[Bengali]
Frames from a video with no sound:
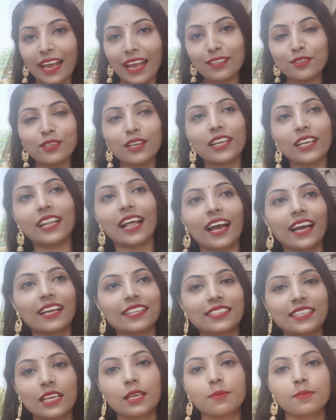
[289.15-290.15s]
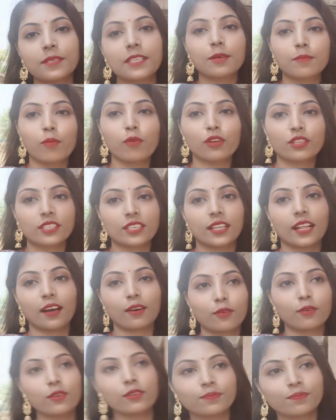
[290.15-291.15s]
একজনকে দেখাচ্ছি লিপস্টিক পরেছে
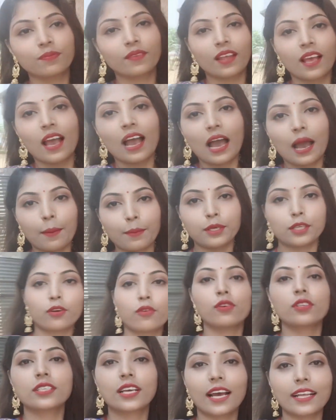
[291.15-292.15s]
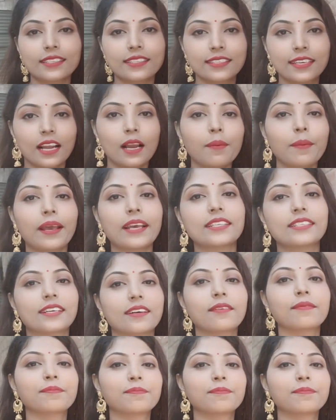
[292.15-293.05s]
দেখো আমি যখন সাজছিলাম এই যে